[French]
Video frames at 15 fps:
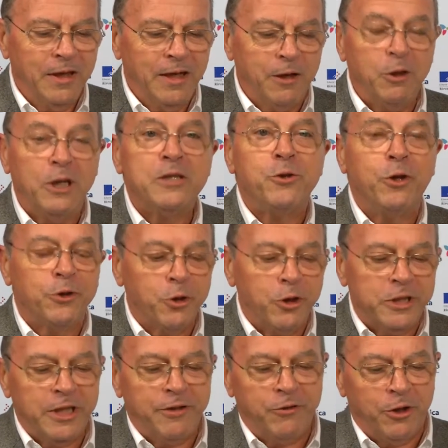La relation entre le
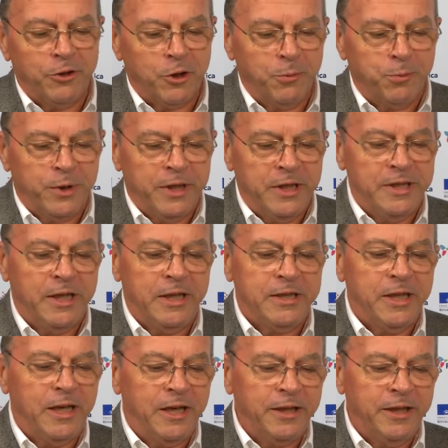chef d'entreprise et les
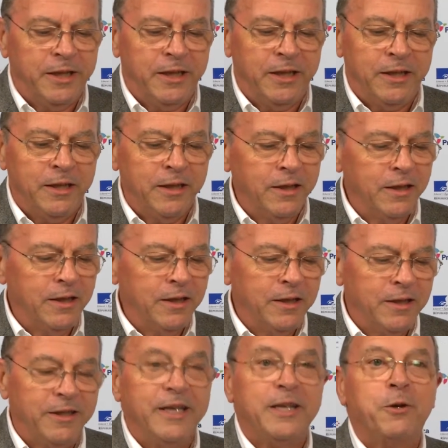salariés
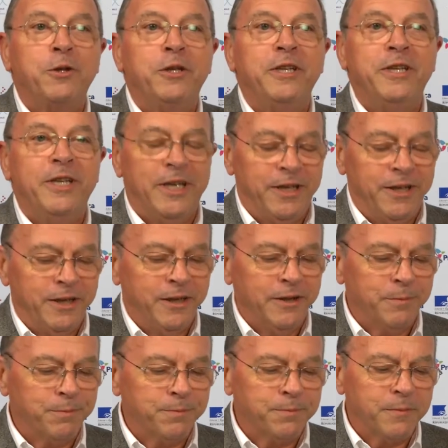est quotidienne,
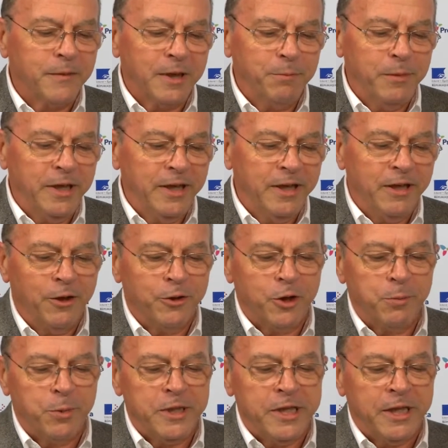mais
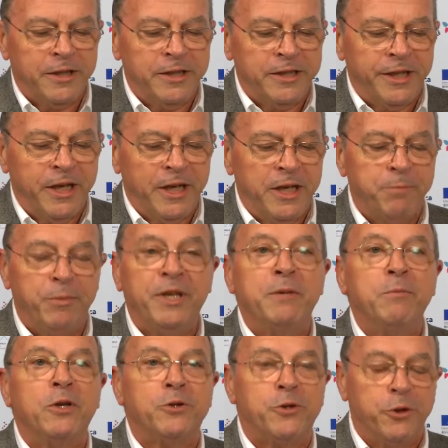l'entreprise artisanale n'est pas
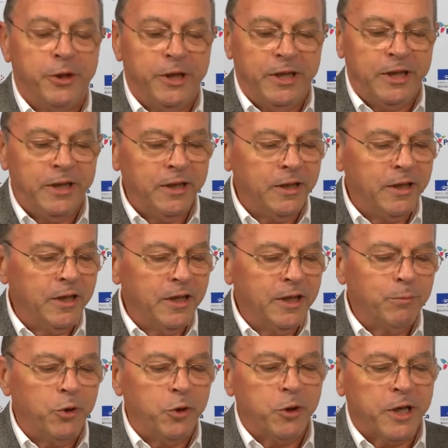dimensionnée
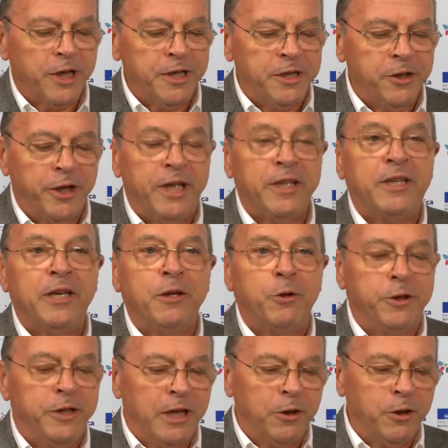pour organiser en interne le
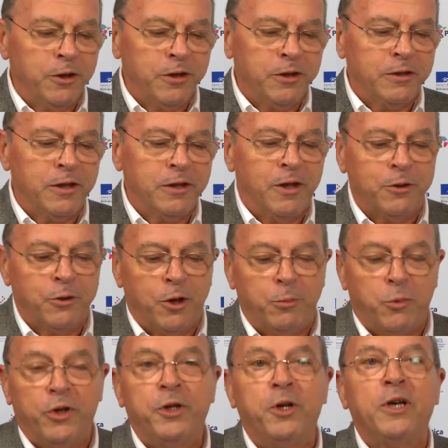dialogue entre
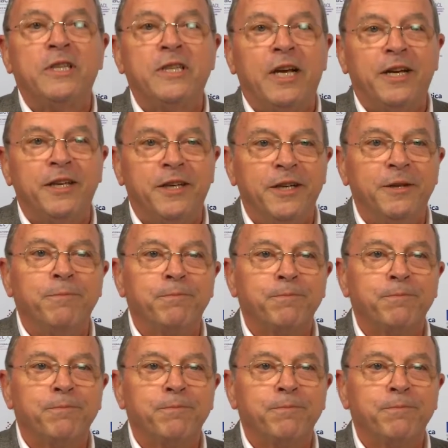employeurs et salariés.